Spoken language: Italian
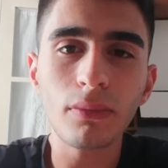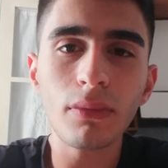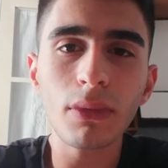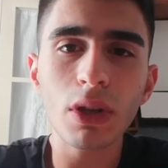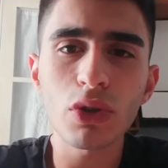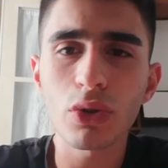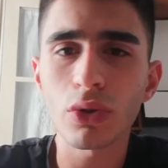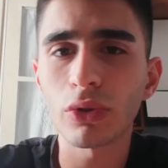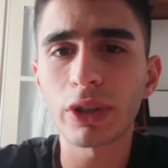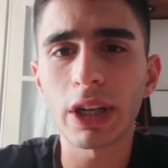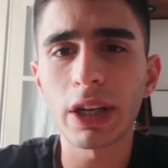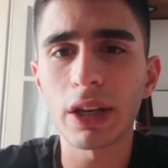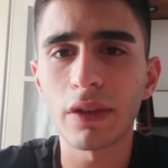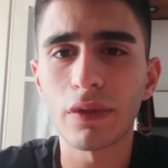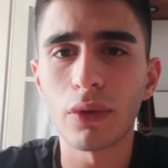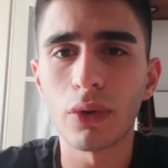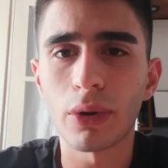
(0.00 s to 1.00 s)
sono tre le
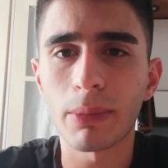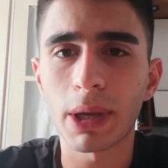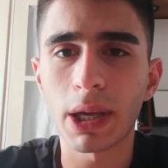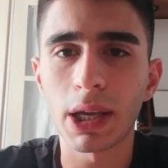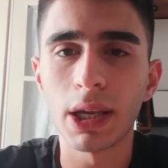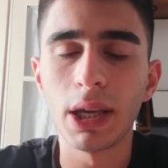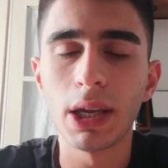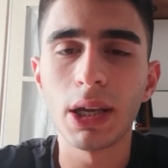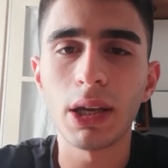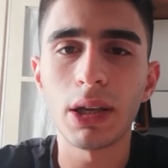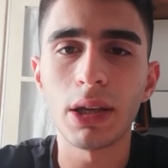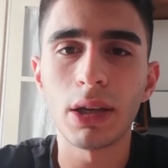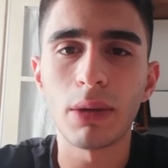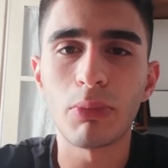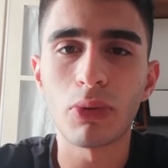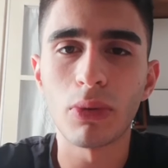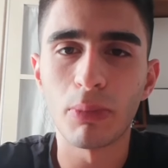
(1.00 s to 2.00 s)
riforme
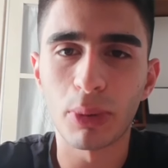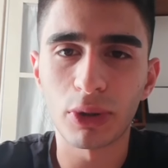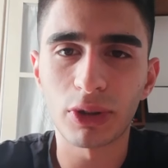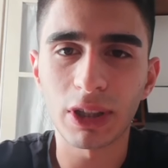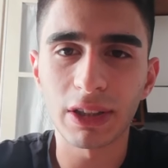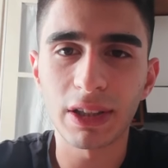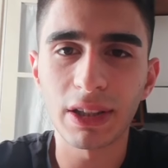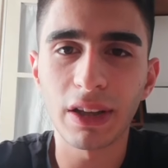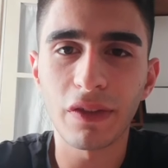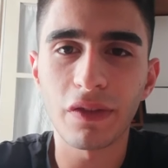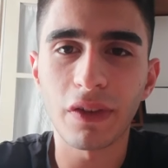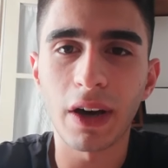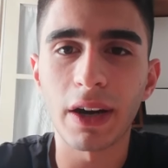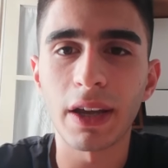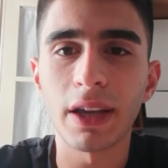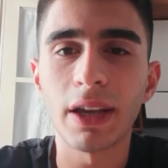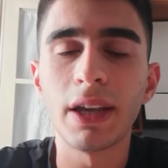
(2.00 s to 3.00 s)
eh, più importanti da
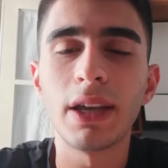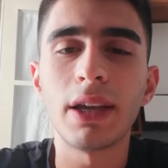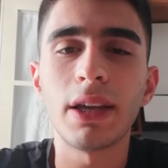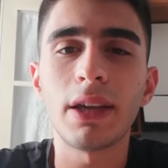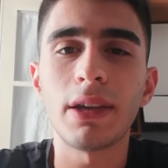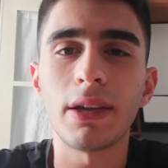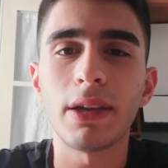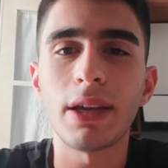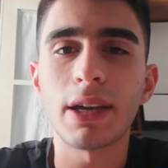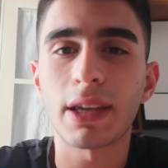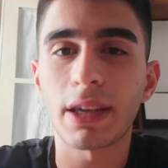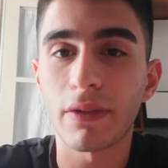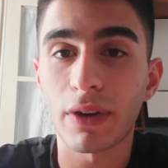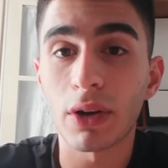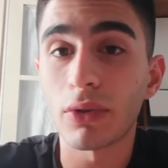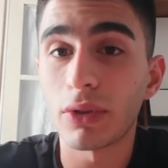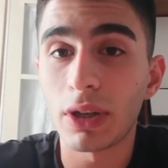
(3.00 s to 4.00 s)
fare eh, e che
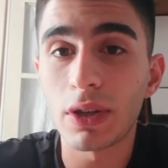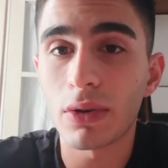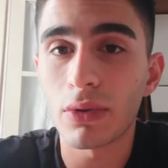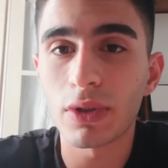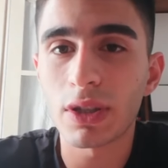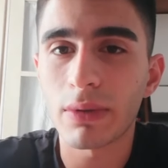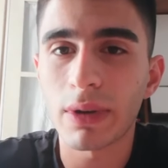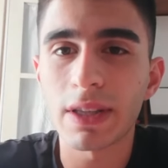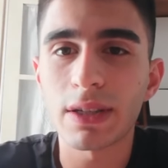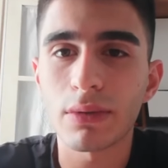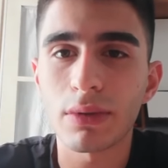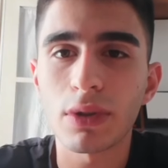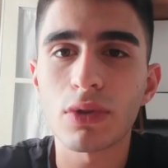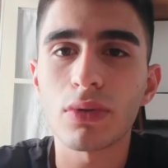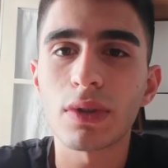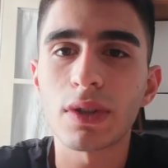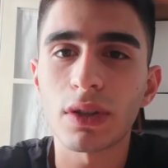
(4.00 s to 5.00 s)
avranno delle conseguenze quindi
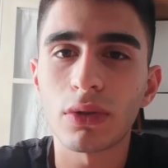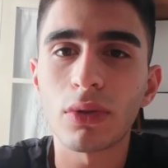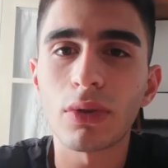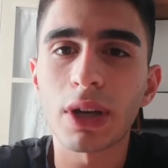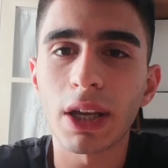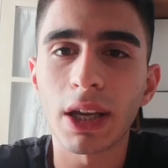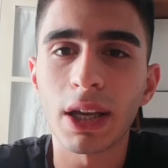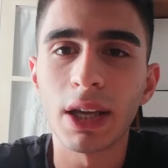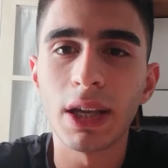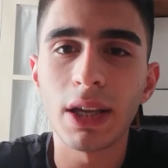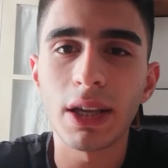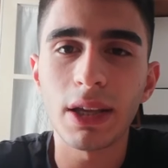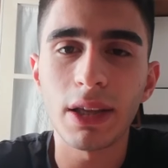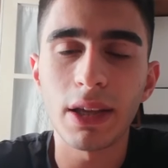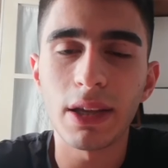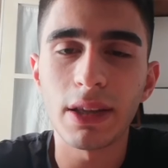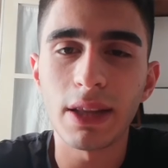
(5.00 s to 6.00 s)
sul settore
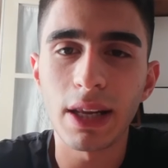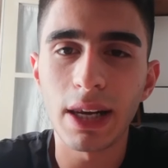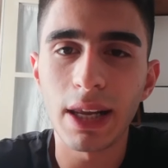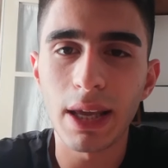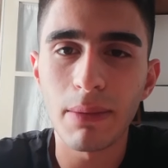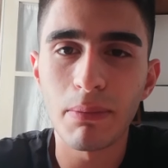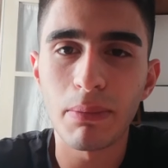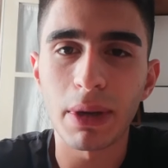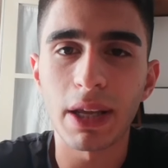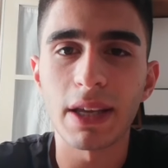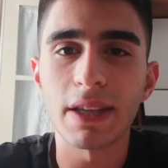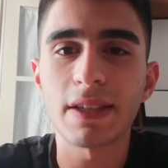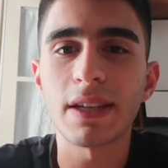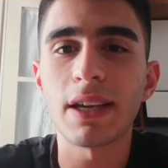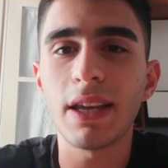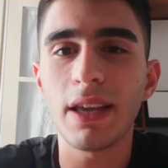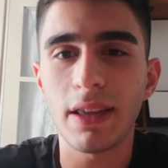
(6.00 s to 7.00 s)
eh, delle
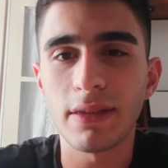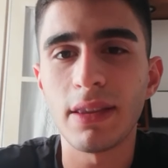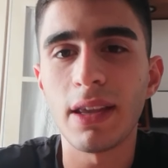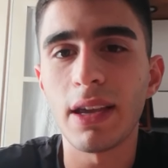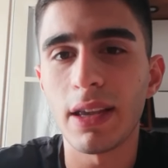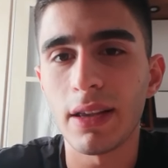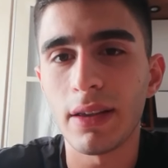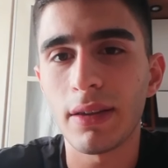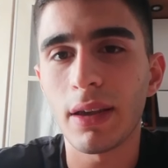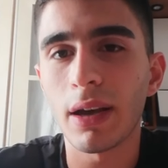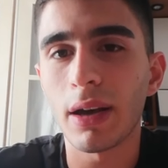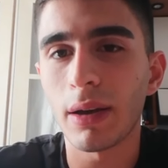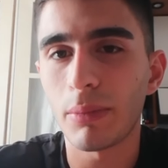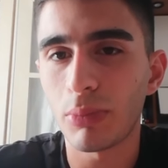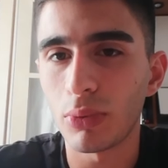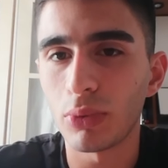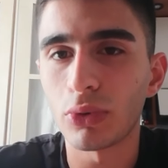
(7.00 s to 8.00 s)
imprese e dei
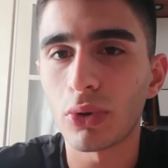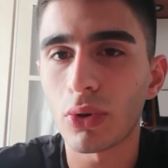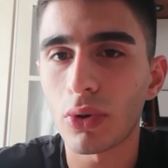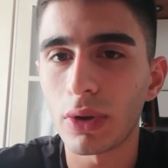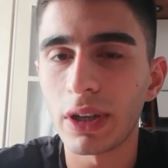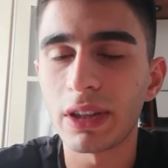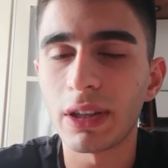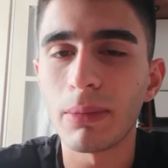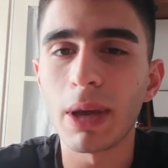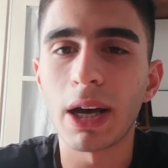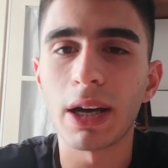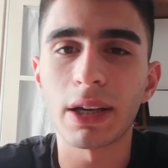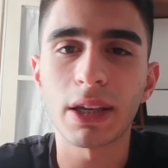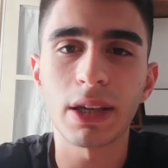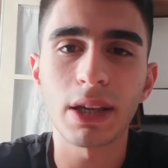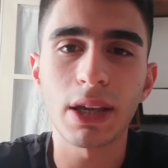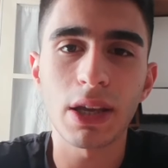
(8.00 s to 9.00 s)
appunto colletti
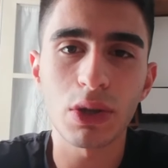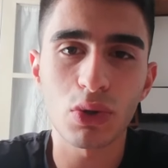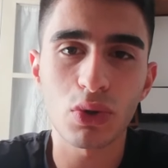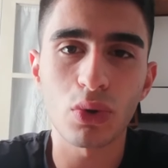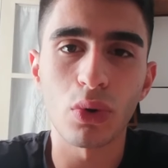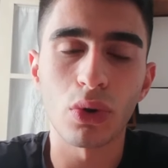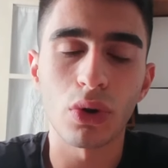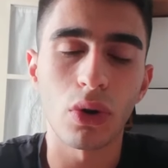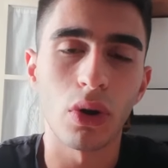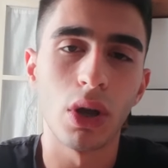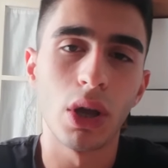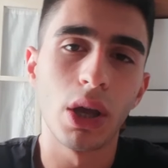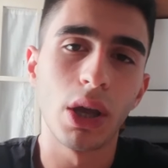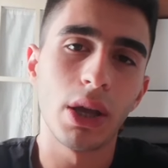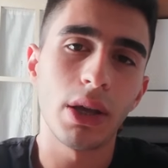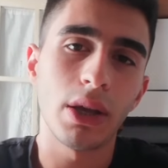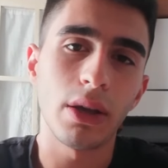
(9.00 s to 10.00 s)
bianchi e sono
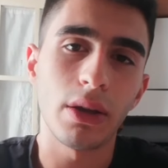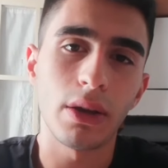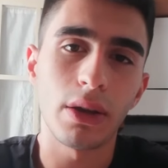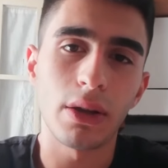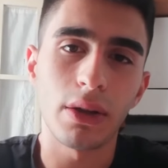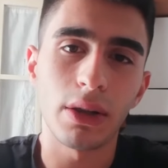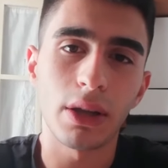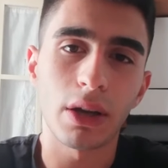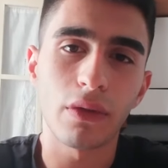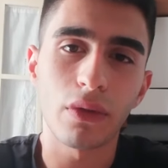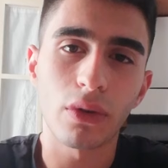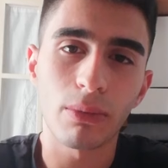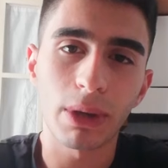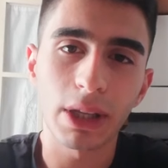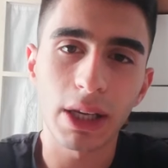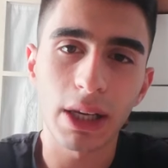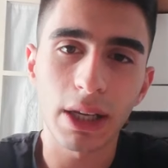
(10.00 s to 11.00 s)
eh, la
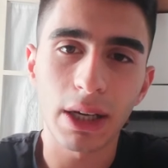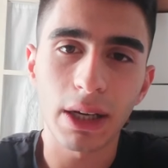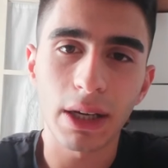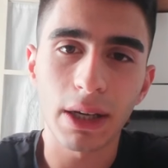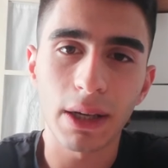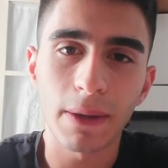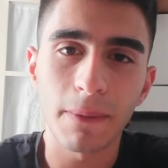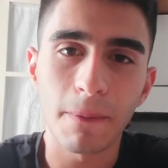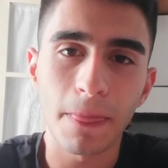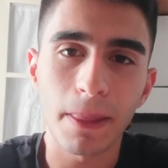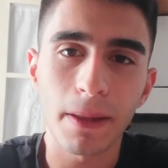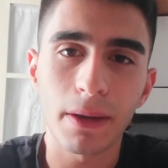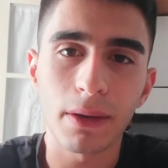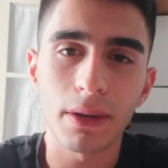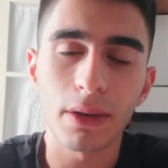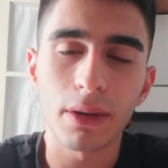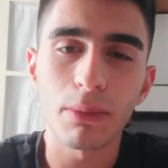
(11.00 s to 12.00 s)
riforma della
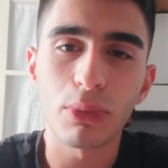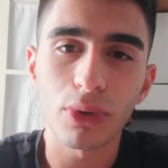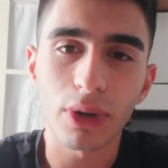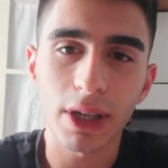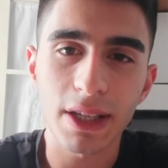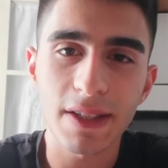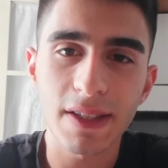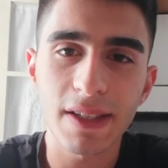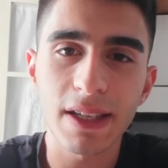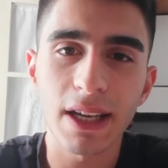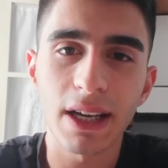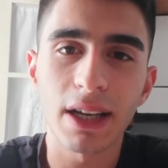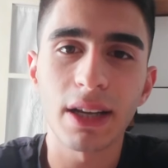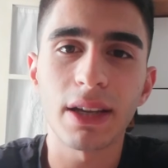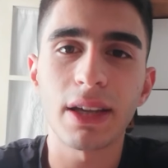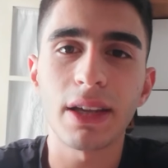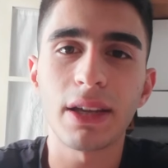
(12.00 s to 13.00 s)
eh,
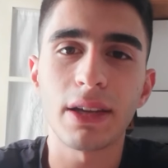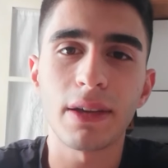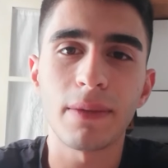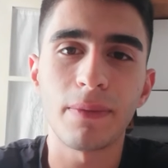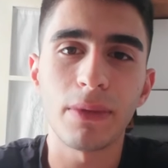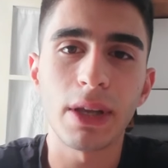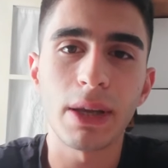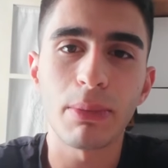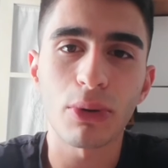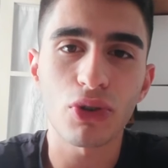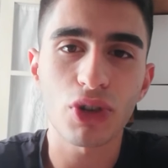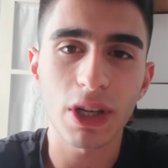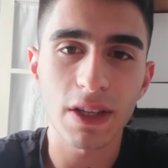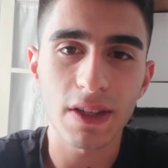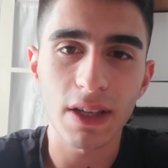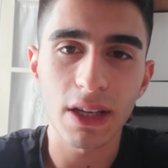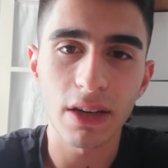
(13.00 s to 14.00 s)
burocrazia e dei
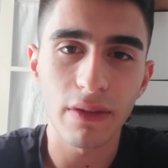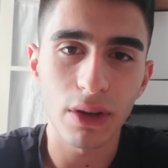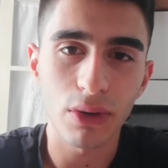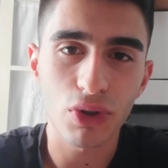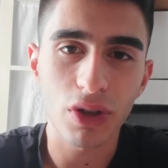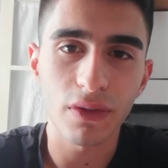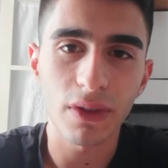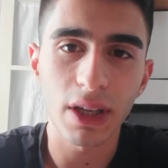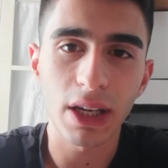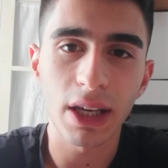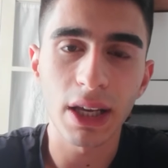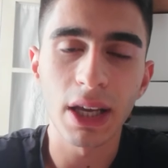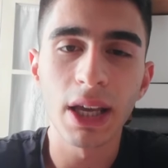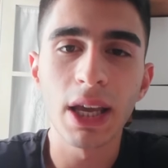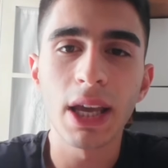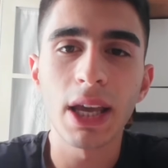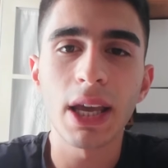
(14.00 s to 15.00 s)
processi a livello civile
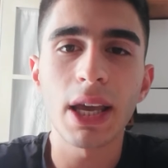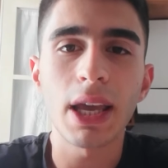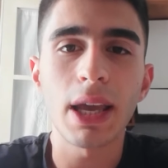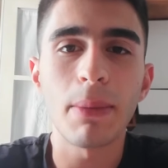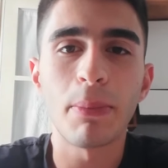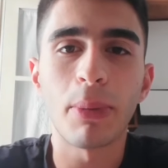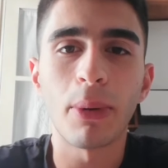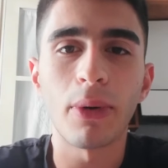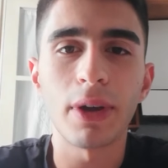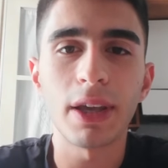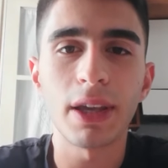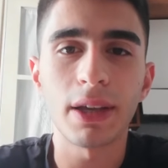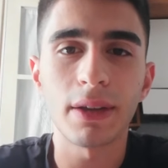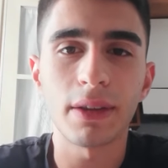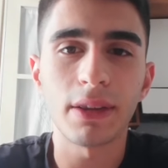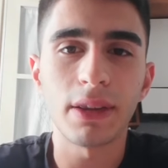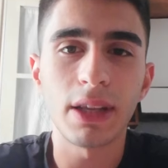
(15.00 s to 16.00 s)
e
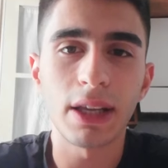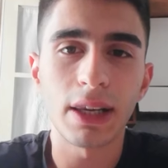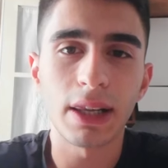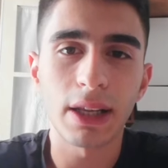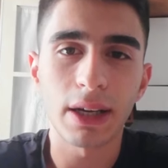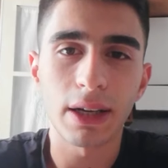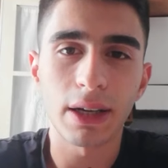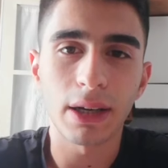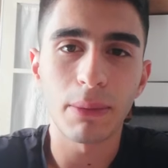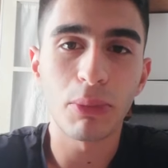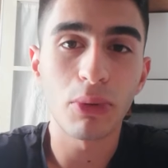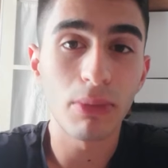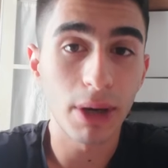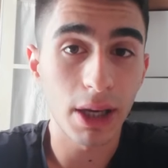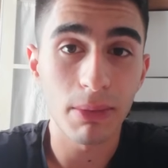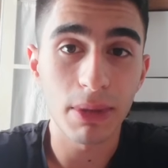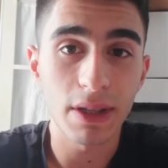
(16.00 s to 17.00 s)
poi della
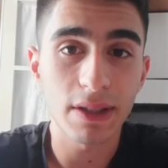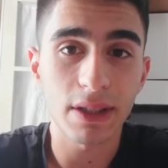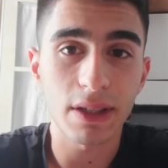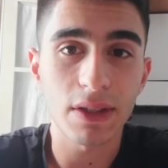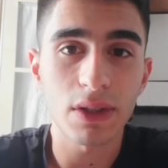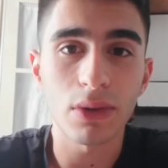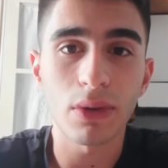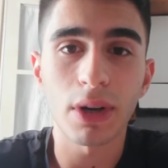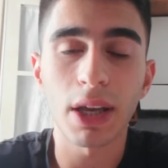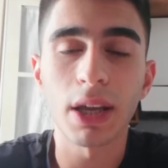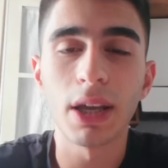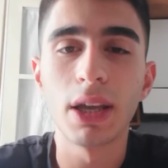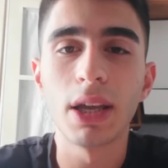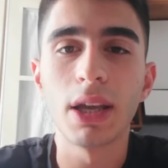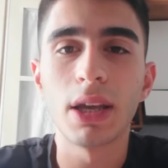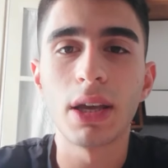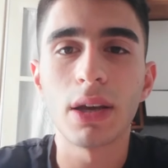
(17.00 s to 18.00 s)
pubblica amministrazione.
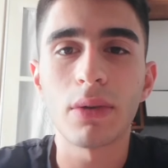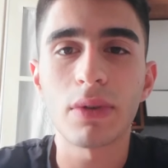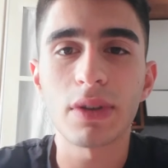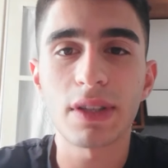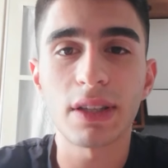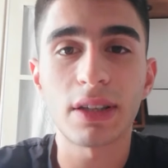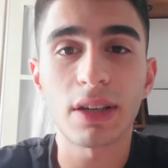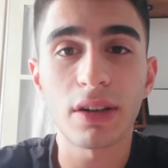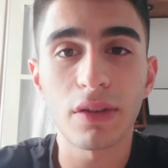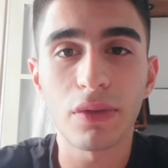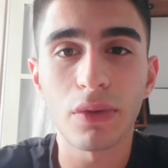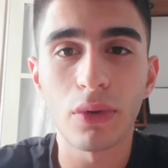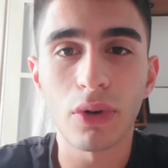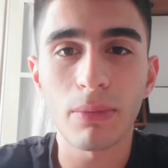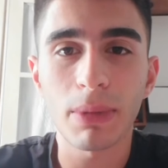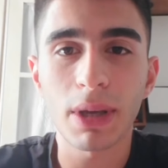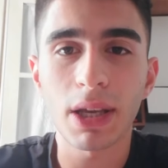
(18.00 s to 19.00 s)
Queste tre
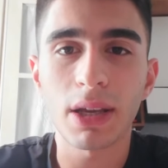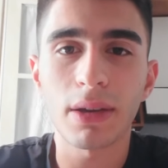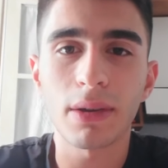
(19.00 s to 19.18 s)
riforme